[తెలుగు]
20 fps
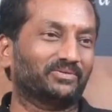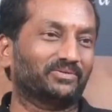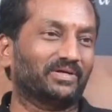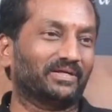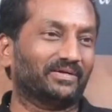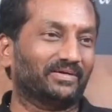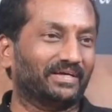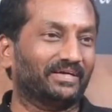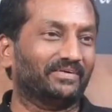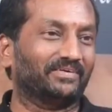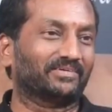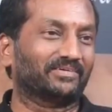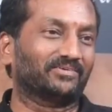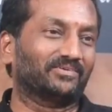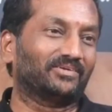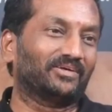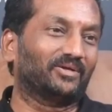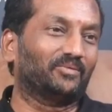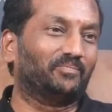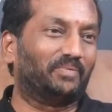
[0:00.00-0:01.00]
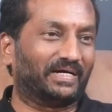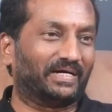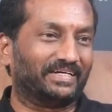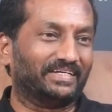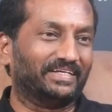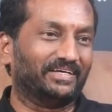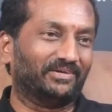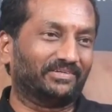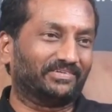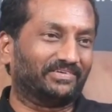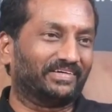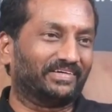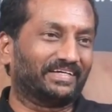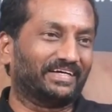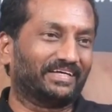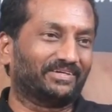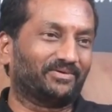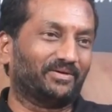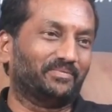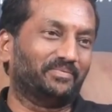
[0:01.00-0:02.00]
అనుకున్నారో ఏమనుకున్నారో పక్క
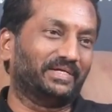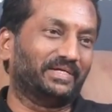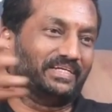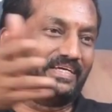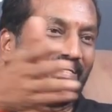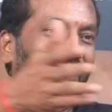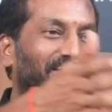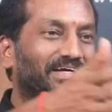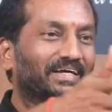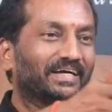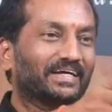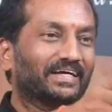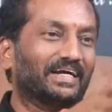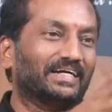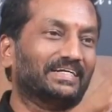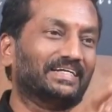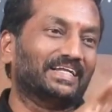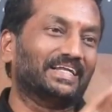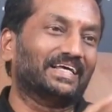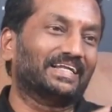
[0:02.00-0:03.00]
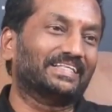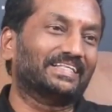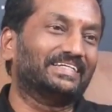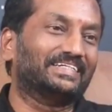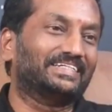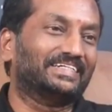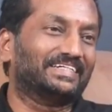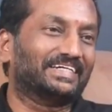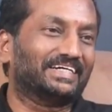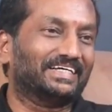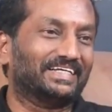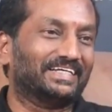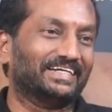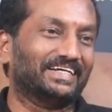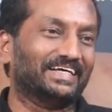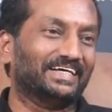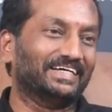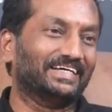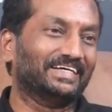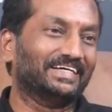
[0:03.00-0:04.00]
నియోజకవర్గానికి పెట్టి గంటన్నర తిట్టిండు
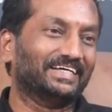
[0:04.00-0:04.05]
కదన్న